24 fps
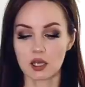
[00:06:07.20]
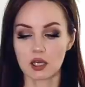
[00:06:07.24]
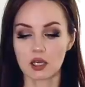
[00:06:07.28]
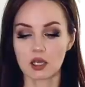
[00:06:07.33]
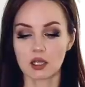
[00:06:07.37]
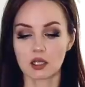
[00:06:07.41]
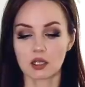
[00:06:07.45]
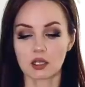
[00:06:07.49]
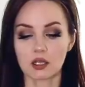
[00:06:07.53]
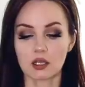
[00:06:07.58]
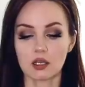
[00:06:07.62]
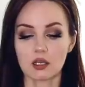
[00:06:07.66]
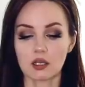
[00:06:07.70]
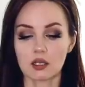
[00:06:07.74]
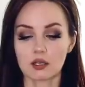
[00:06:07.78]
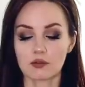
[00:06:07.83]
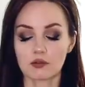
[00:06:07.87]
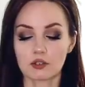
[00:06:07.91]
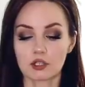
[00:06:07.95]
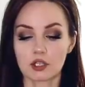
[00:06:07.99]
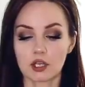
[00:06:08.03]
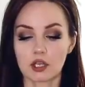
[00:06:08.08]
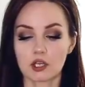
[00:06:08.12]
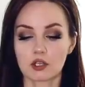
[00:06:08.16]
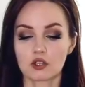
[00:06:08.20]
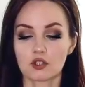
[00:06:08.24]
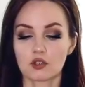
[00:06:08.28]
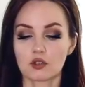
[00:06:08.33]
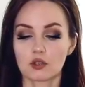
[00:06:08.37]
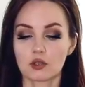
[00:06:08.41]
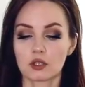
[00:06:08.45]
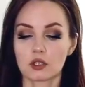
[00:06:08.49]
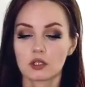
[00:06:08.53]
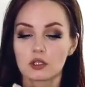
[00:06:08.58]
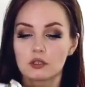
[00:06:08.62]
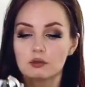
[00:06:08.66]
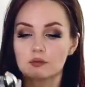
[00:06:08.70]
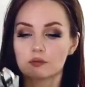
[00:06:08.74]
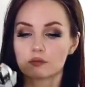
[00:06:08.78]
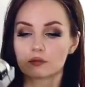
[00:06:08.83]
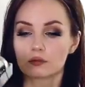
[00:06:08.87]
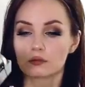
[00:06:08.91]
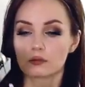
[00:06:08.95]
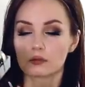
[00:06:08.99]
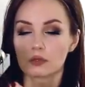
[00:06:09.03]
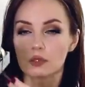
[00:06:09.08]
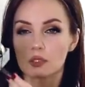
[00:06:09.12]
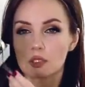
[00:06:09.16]
И вот я еще их...
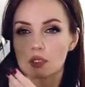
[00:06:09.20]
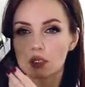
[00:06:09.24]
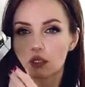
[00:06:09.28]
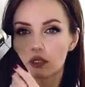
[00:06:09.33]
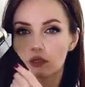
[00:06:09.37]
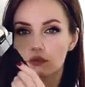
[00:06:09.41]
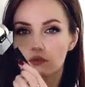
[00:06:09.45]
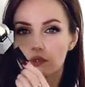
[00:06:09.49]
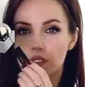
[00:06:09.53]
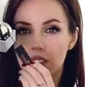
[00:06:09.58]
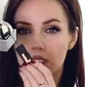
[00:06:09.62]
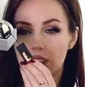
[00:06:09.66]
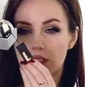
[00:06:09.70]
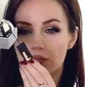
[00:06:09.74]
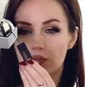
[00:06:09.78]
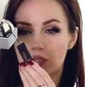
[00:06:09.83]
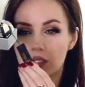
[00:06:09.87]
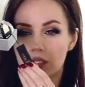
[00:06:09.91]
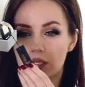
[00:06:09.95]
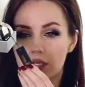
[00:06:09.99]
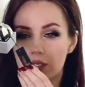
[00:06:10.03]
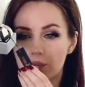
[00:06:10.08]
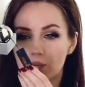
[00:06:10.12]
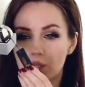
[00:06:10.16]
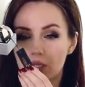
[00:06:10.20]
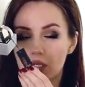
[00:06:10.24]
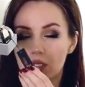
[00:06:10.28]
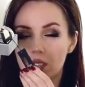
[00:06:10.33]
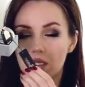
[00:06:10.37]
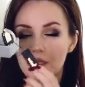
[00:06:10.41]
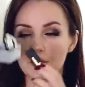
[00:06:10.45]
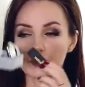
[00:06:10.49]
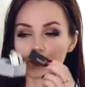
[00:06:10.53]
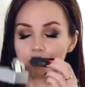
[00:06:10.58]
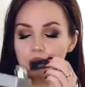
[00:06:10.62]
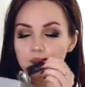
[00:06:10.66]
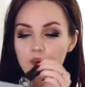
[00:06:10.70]
Здесь вот такая бирка.